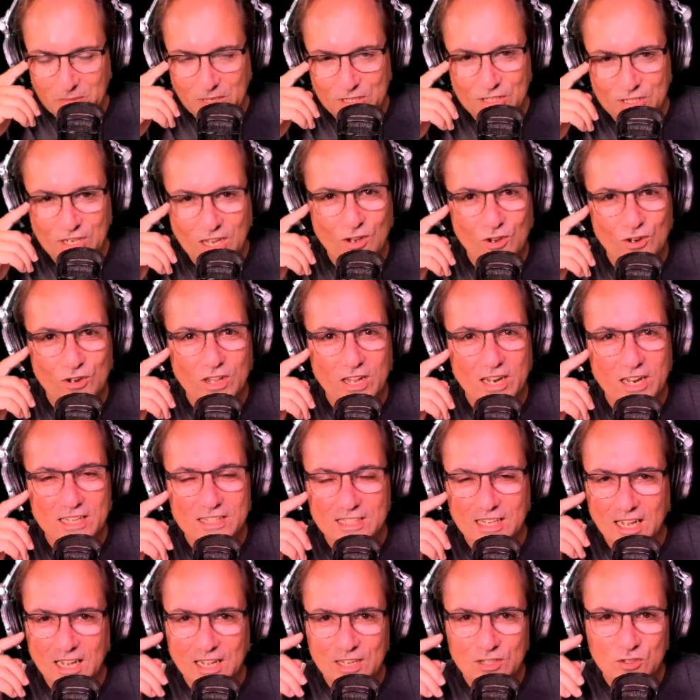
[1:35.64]
Me hacía acordar
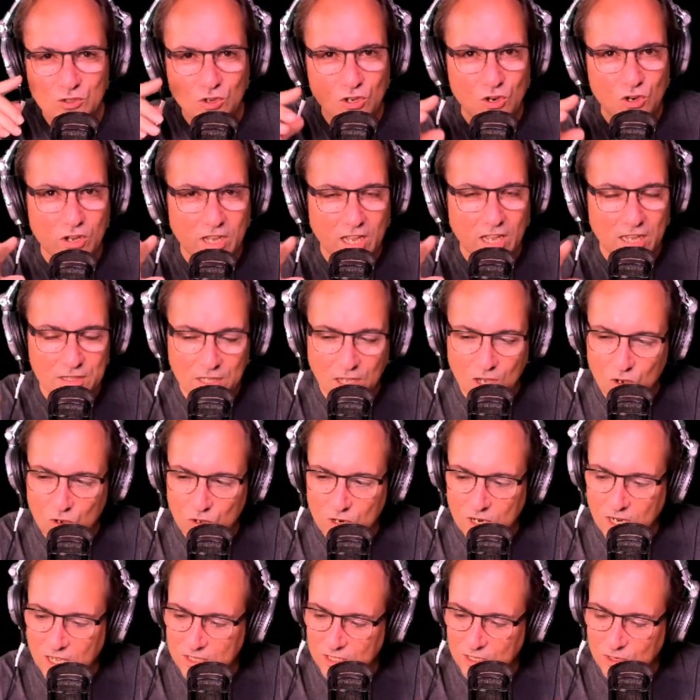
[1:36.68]
esa. Yo creo que hasta
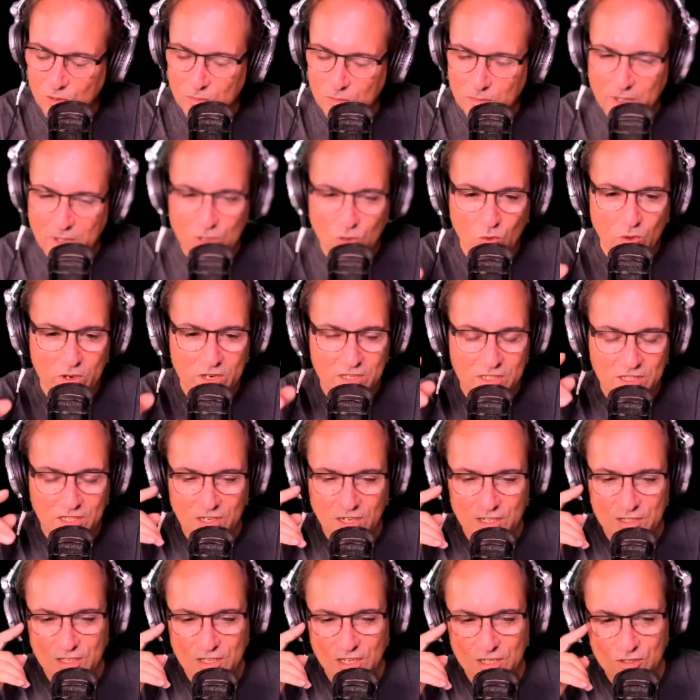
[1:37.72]
ahora tengo más de 40
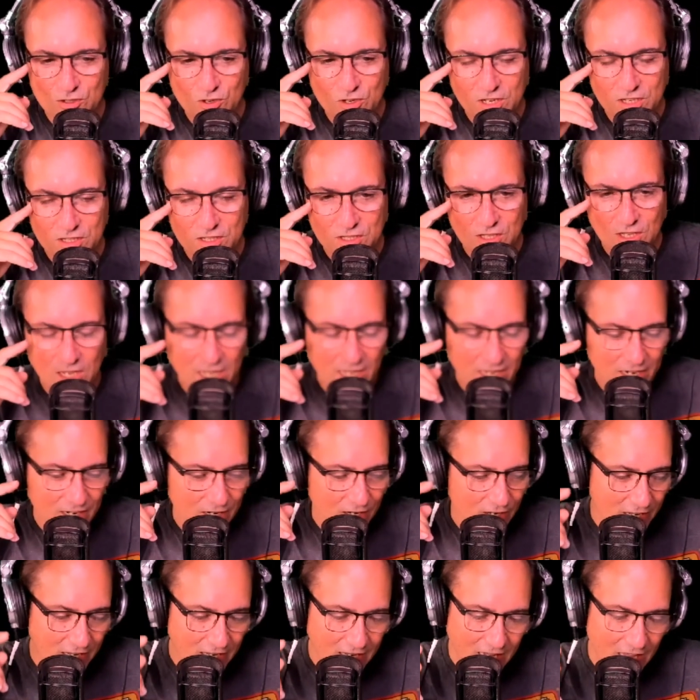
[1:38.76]
transacciones de
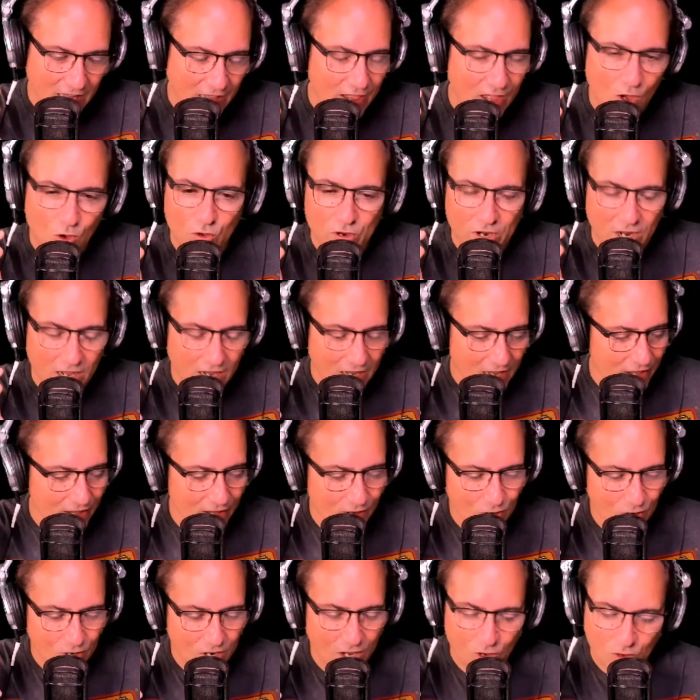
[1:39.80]
carga. Es cada hora,
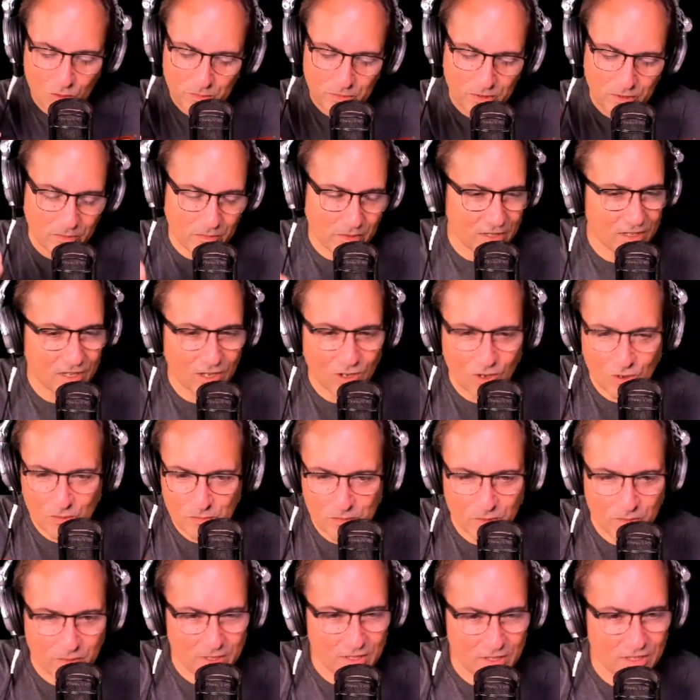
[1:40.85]
cada hora, compra y vende,
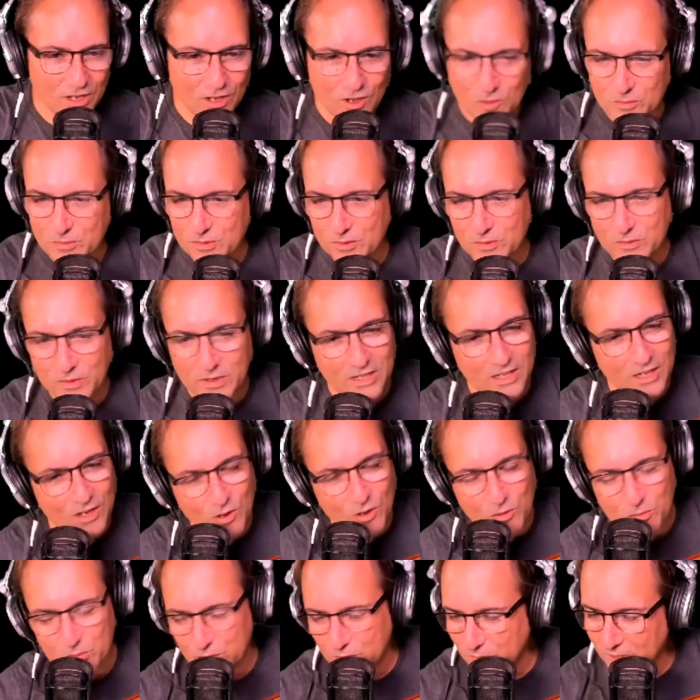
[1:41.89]
compra y vende, compra y vende,
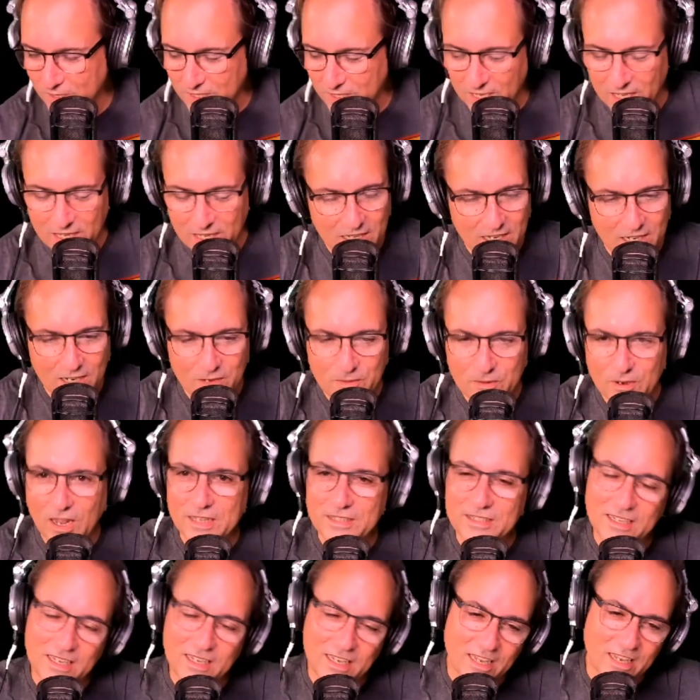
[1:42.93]
compra y vende. Increíble,
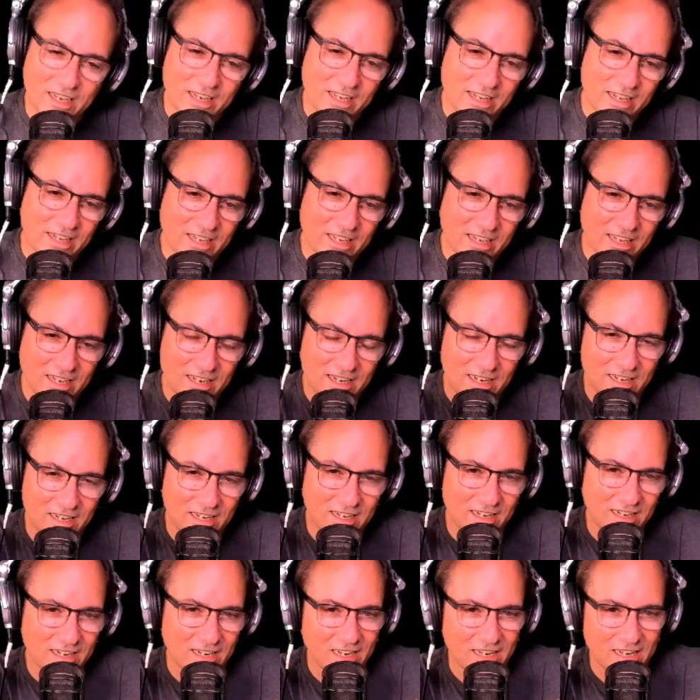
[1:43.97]
así.
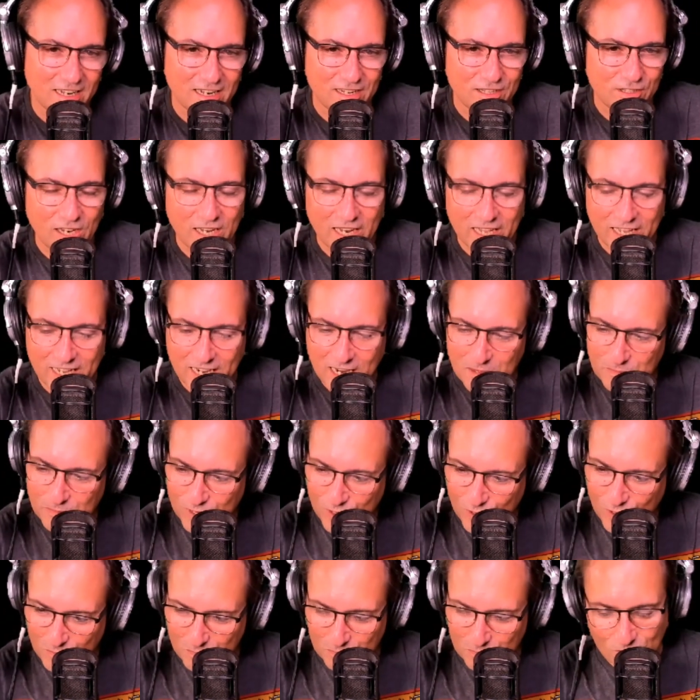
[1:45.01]
El, Telegram
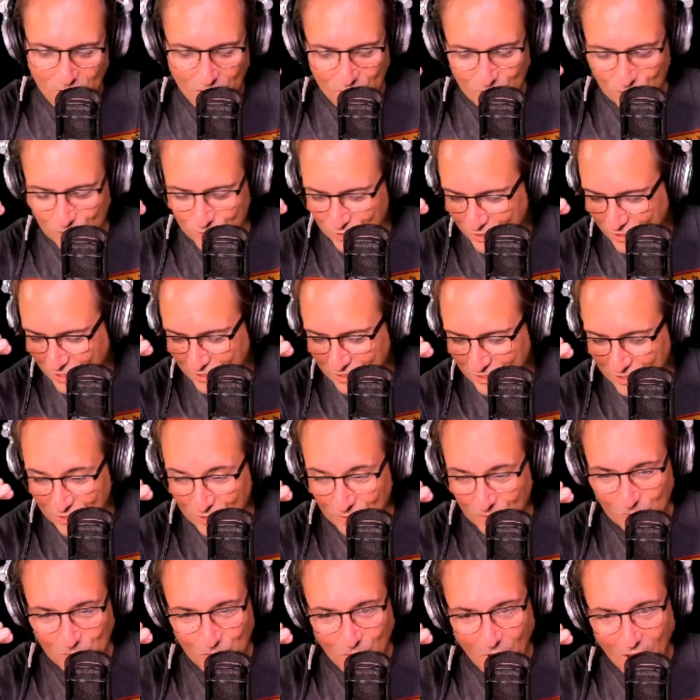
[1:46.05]
mío es puras noticias y
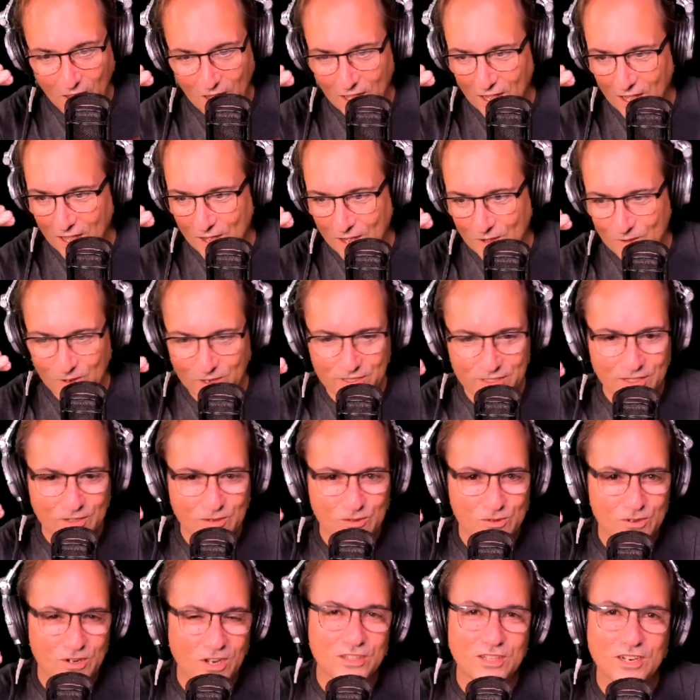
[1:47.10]
yo, wow, así
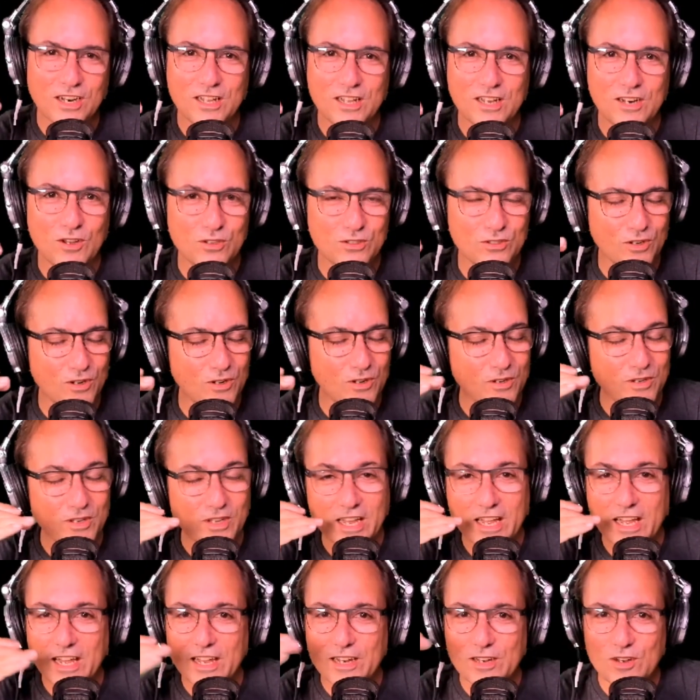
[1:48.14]
una tras del otro.
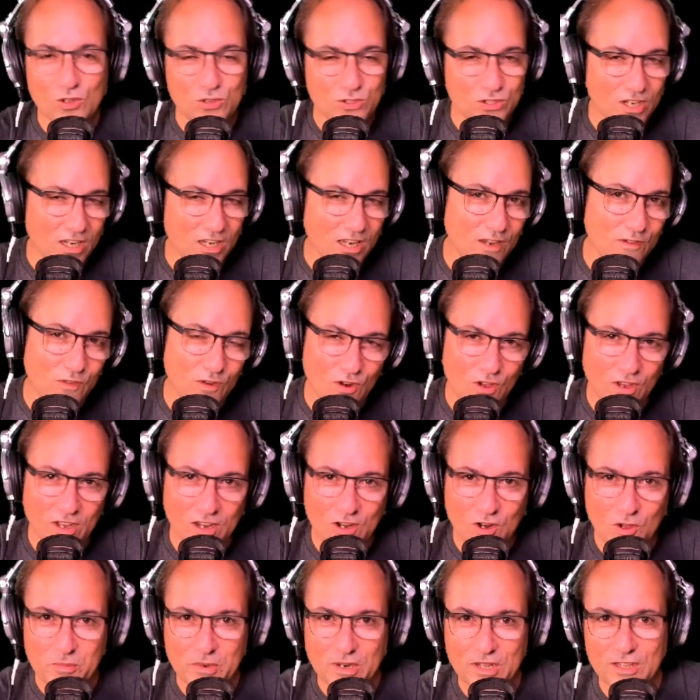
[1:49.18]
No sé qué fue lo
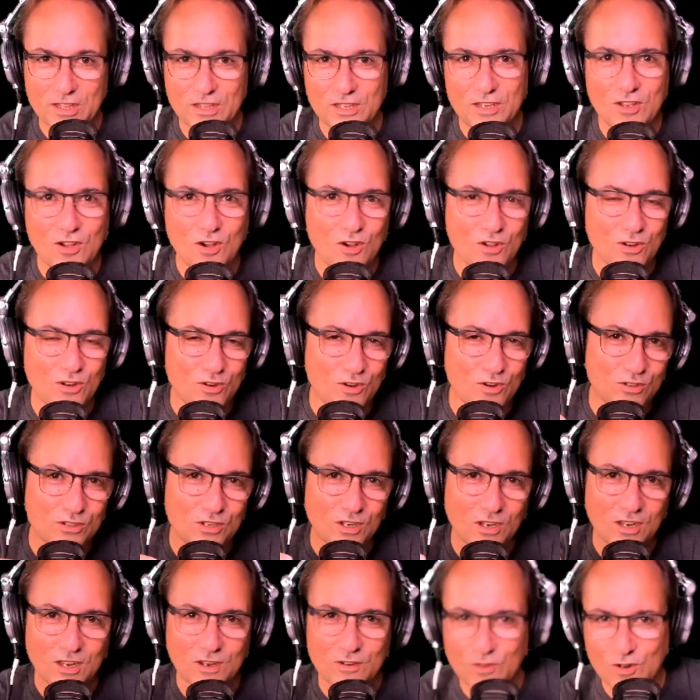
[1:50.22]
que lo prendió, no
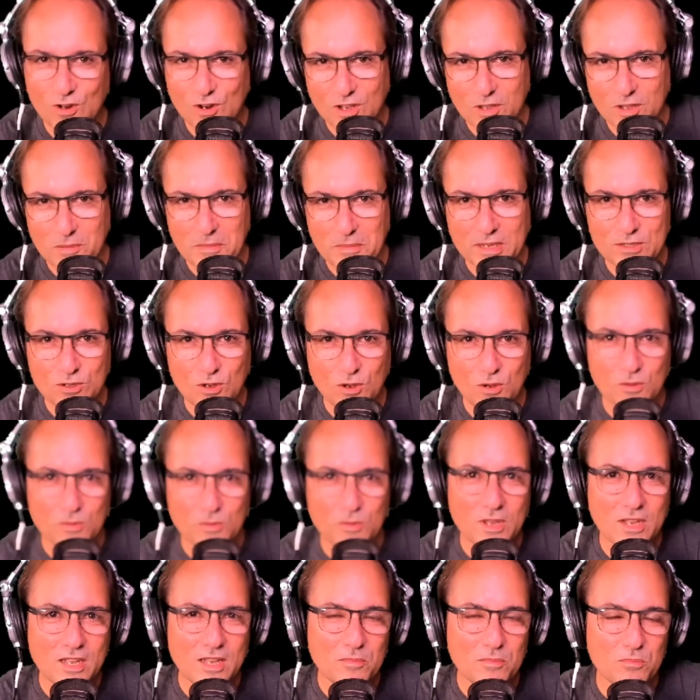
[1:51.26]
sé qué fue lo que pasó
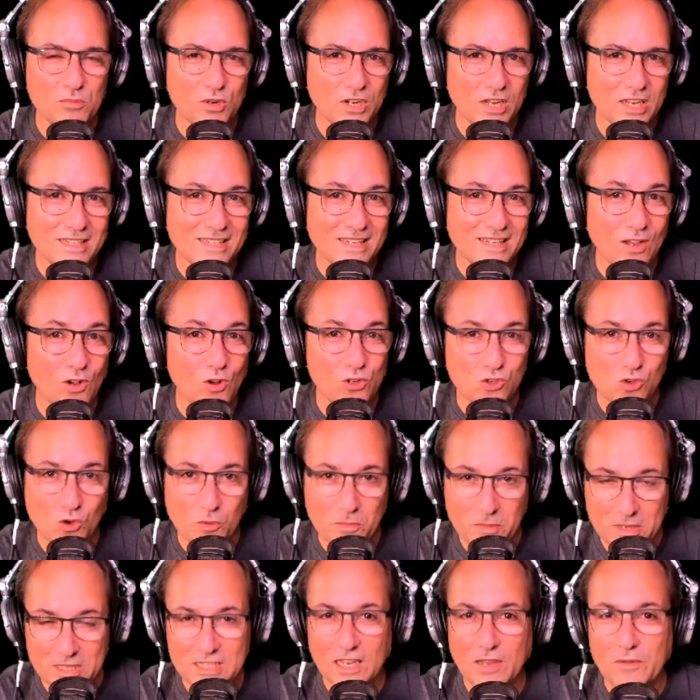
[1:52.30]
porque hace
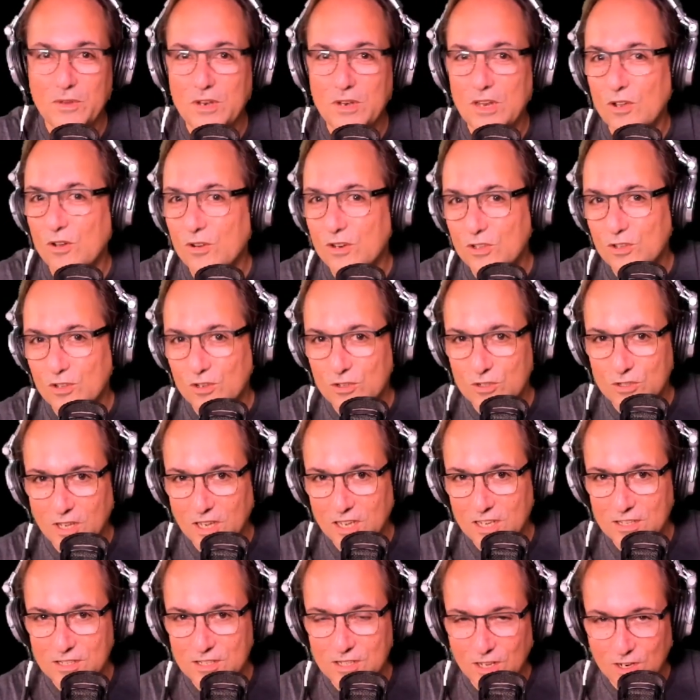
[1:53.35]
ocho meses que viene corriendo
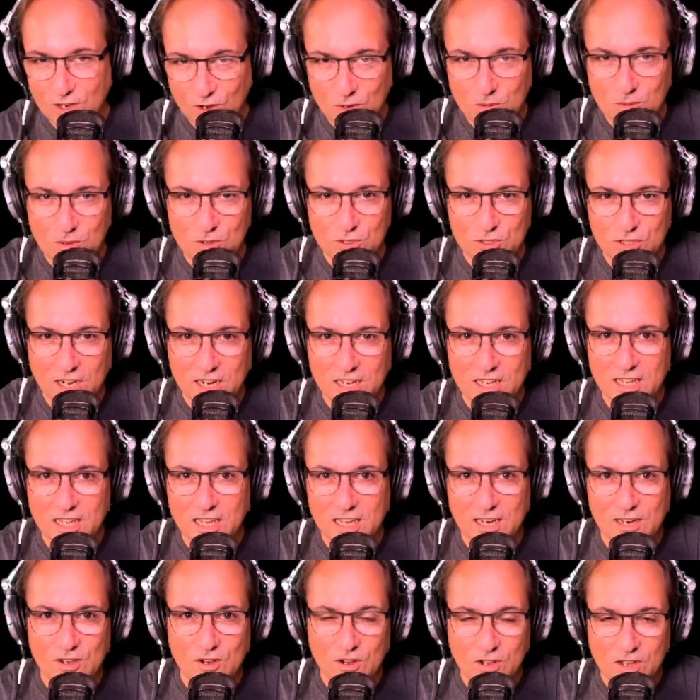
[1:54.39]
ese, robot
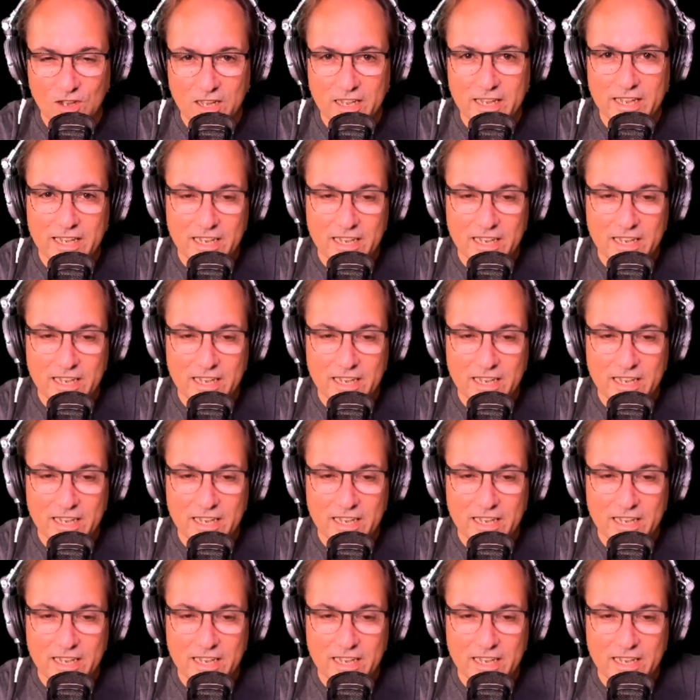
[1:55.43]
tranquilo.